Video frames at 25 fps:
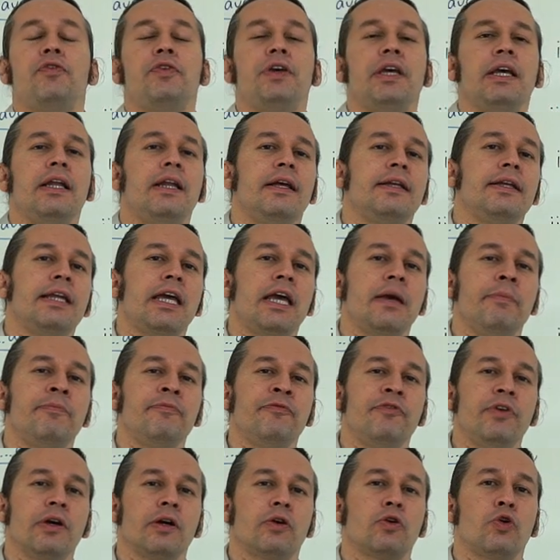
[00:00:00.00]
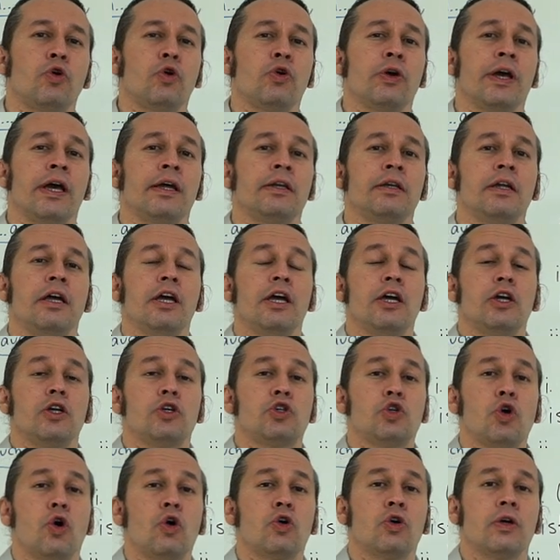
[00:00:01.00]
Viele Nebenwirkungen
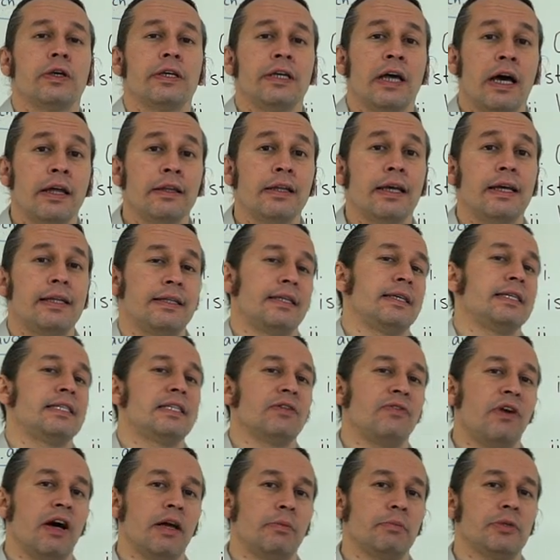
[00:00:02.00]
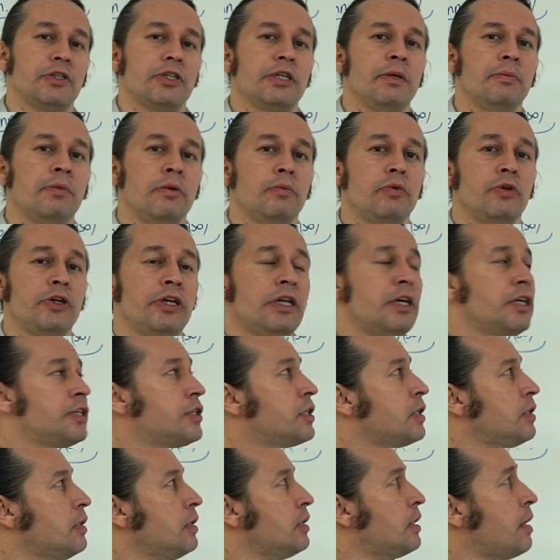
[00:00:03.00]
çok yan etkisi varmış değil mi bu
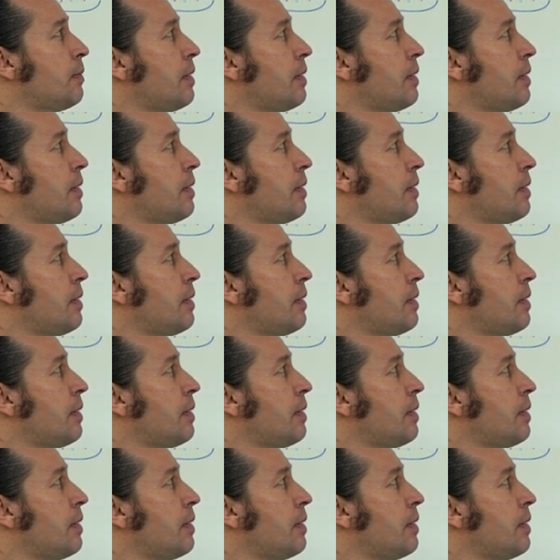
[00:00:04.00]
ilacın?